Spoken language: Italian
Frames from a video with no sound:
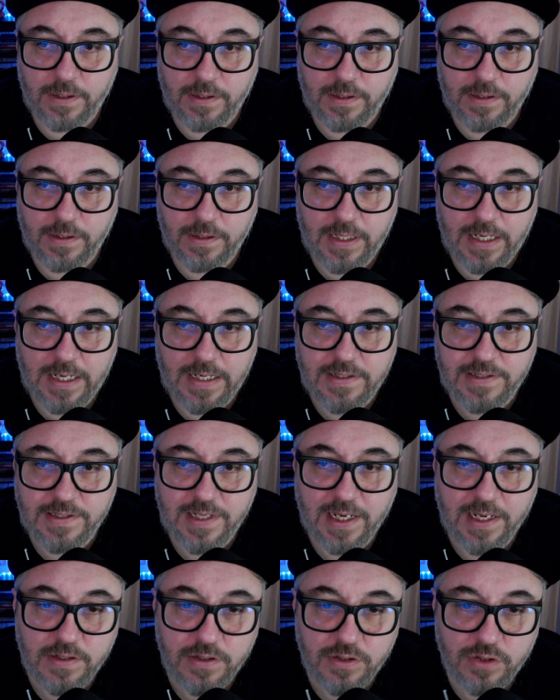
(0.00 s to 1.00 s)
nel
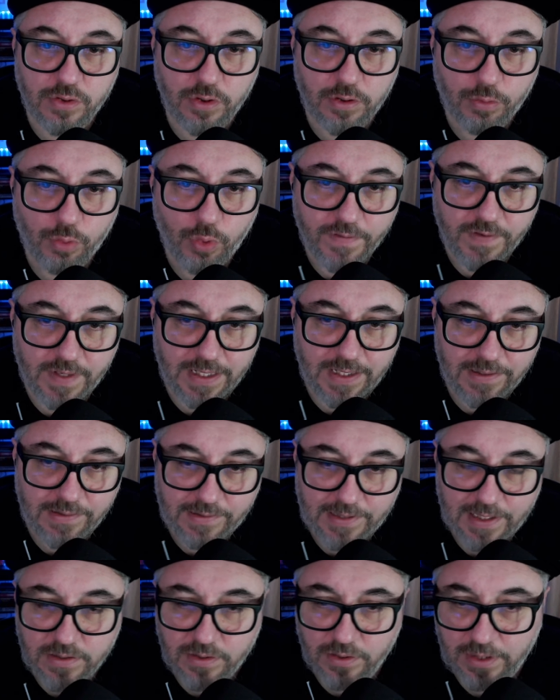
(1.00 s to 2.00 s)
senso in cui viene
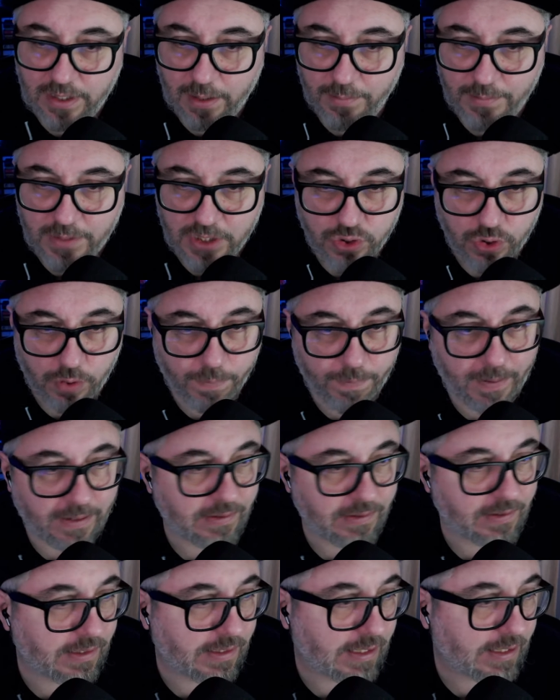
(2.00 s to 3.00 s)
inteso dalla maggior
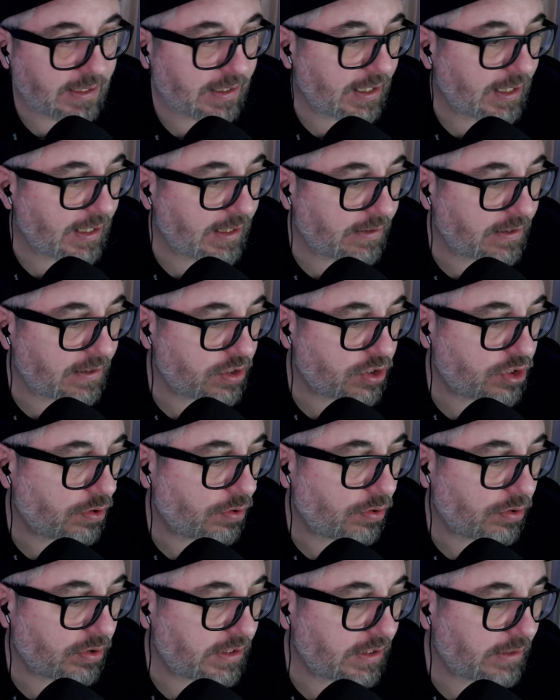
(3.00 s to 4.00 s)
parte dei critici
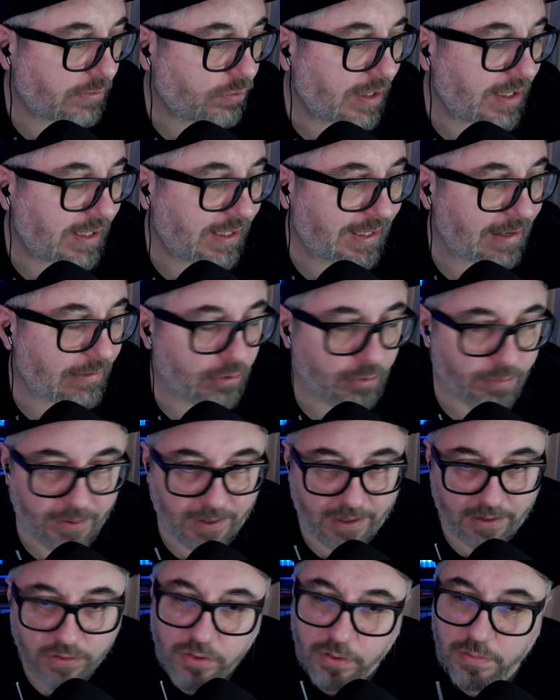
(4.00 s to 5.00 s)
o di quelli che hanno
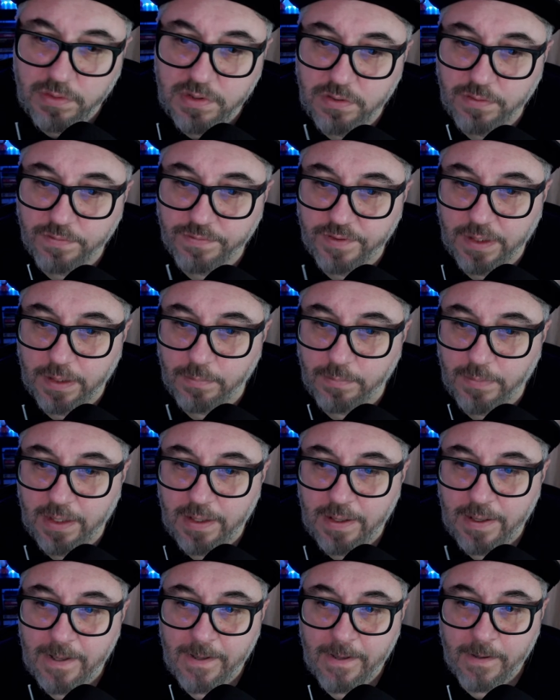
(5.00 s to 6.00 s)
parlato di questo film,
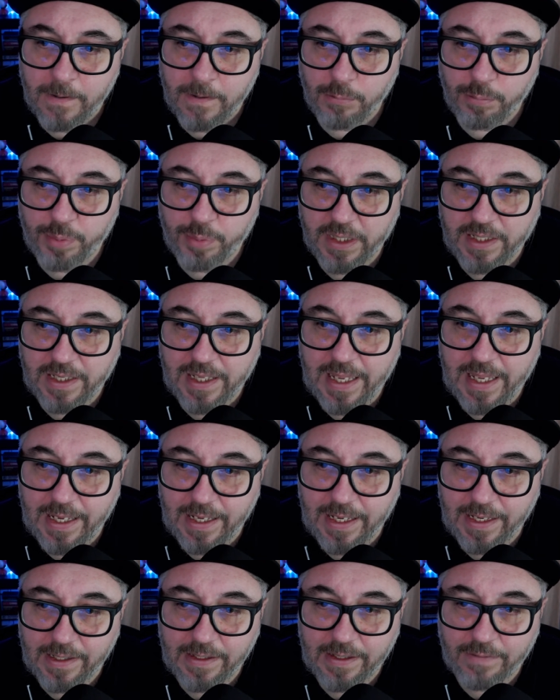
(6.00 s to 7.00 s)

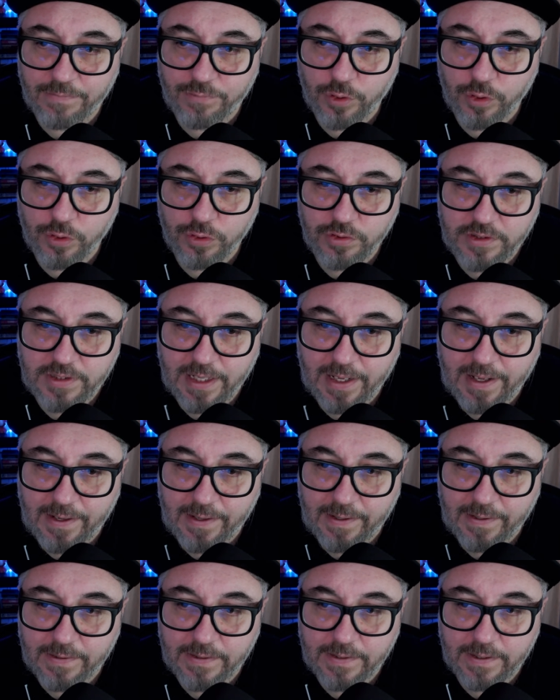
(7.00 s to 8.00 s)
perché la
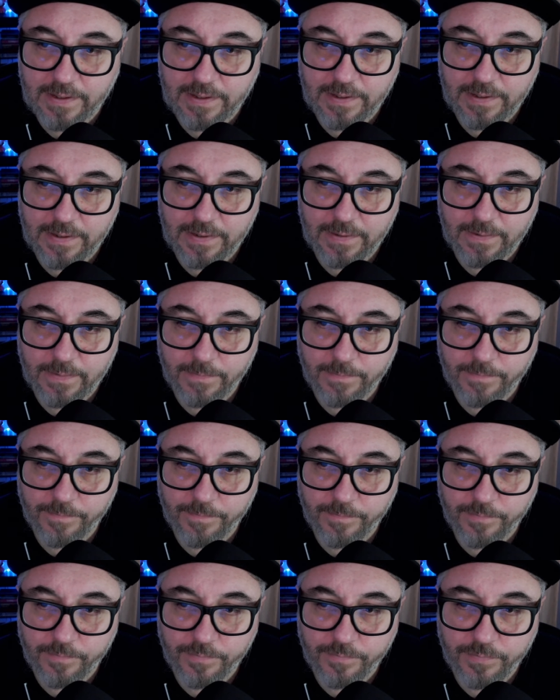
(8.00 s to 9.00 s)
volontà
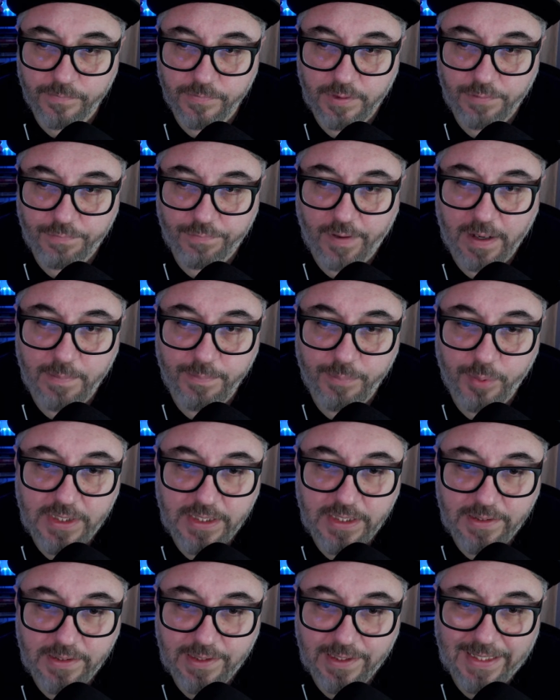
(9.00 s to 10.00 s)
ehm, di fare
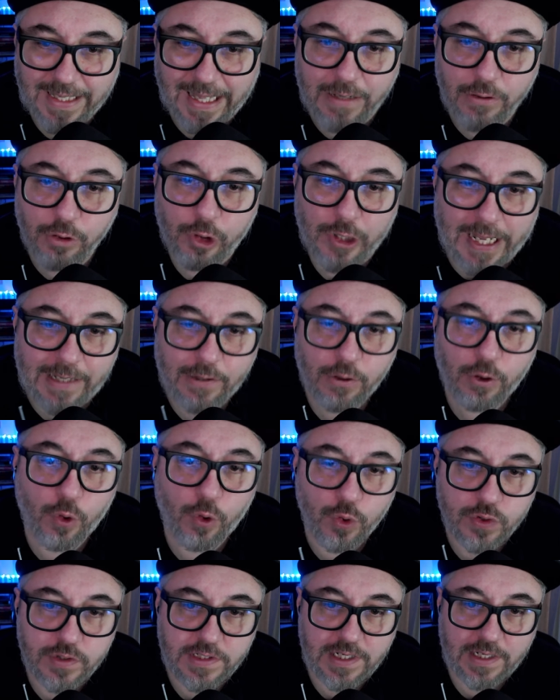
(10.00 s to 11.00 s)
politica non è
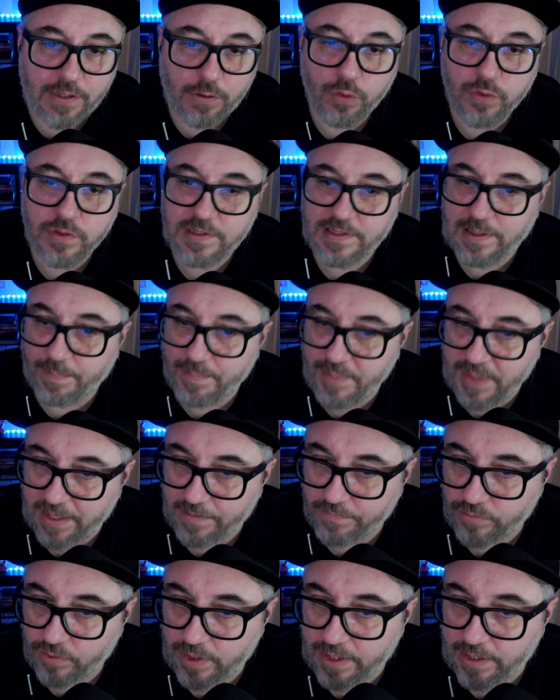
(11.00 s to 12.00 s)
così
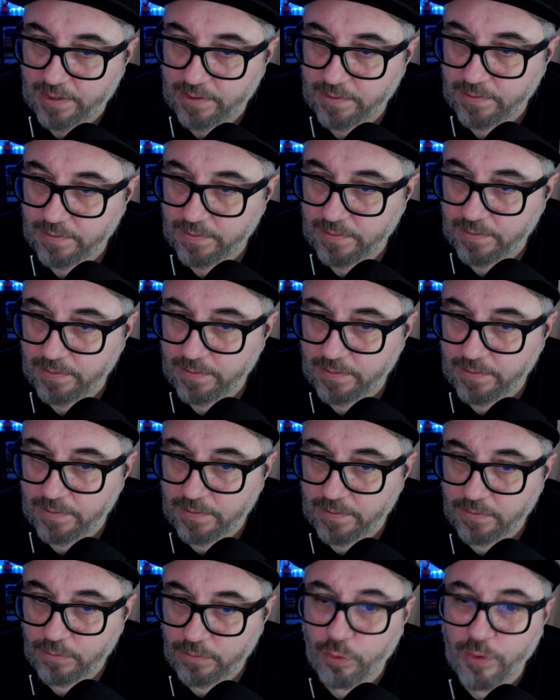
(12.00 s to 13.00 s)
consapevole,
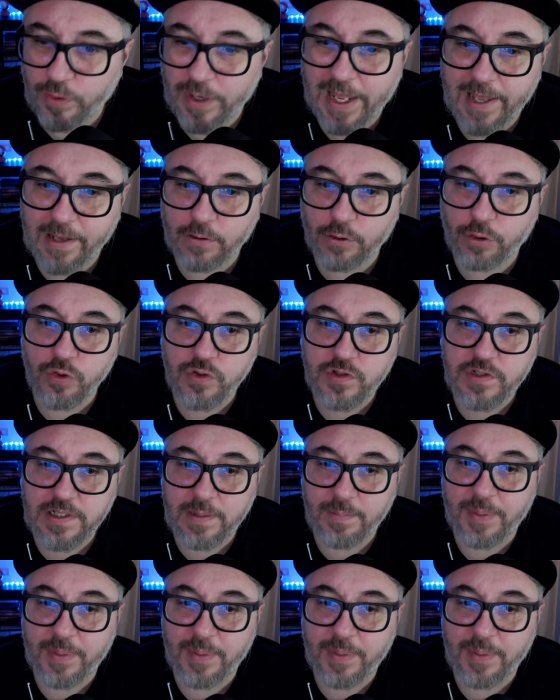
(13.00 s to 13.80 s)
non è così